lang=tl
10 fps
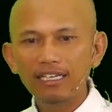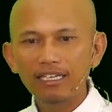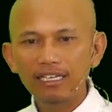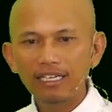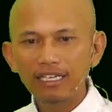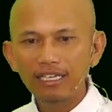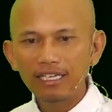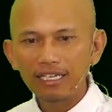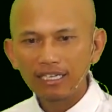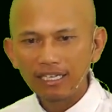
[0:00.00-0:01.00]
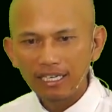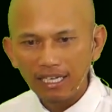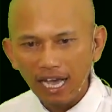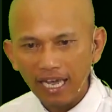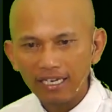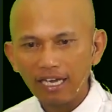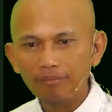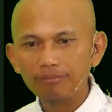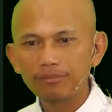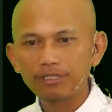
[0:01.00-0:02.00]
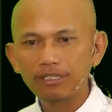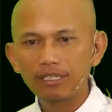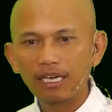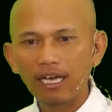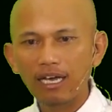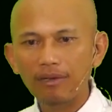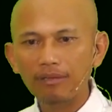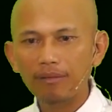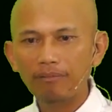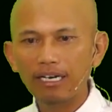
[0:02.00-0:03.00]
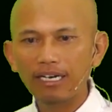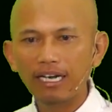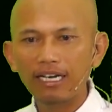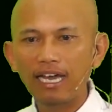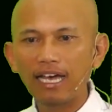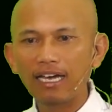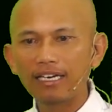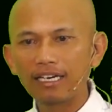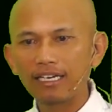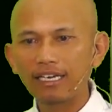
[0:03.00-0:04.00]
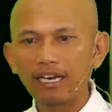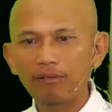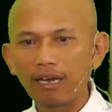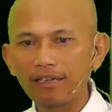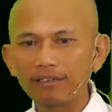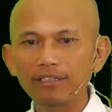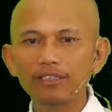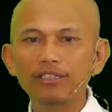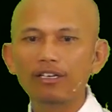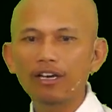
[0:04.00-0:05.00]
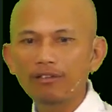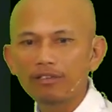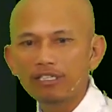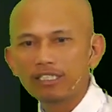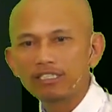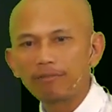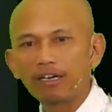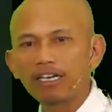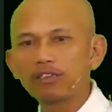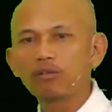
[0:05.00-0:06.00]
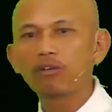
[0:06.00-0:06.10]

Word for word: inihanap ang pangangailangan ng ikalawa. No? Sapagkat kung